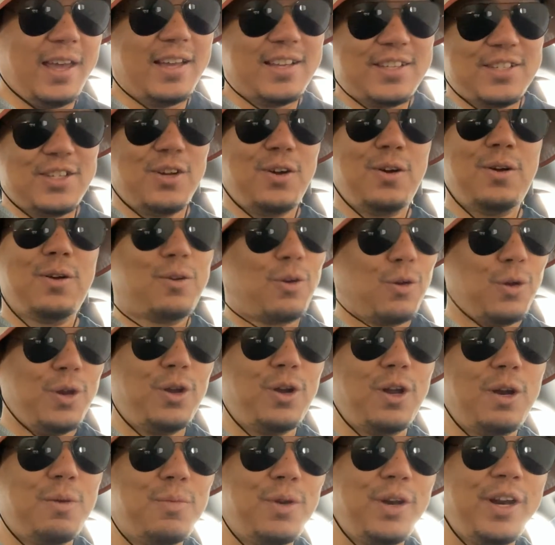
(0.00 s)
so kunin
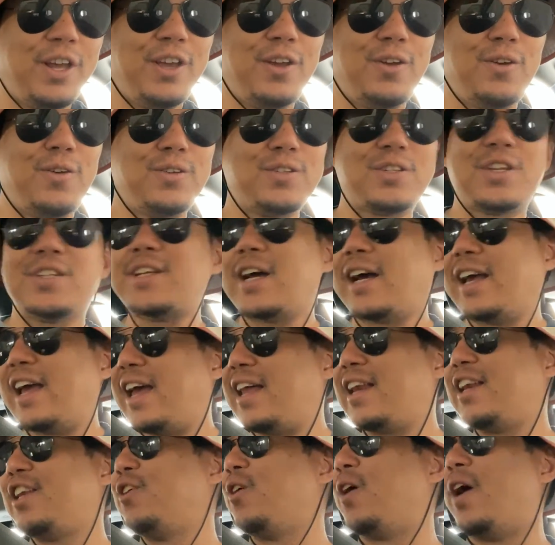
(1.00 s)
ko na muna yung
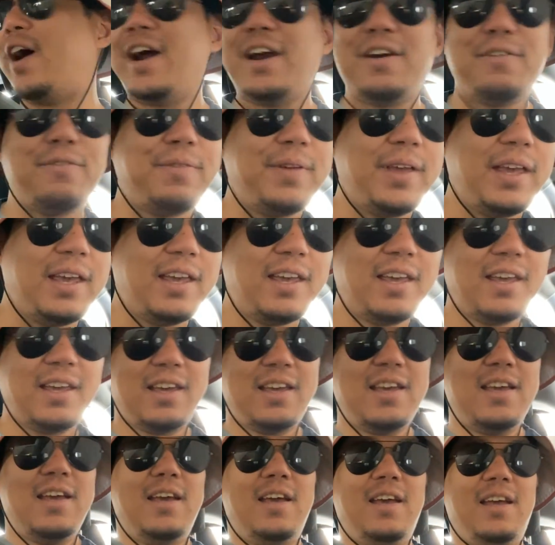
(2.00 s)
sasakyan yung RV
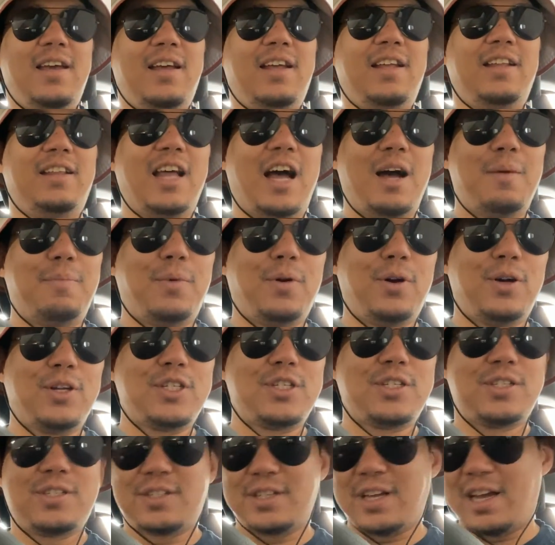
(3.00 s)

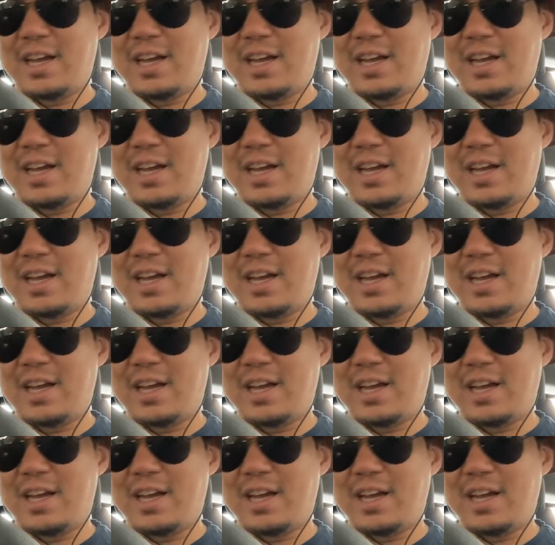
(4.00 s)
tapos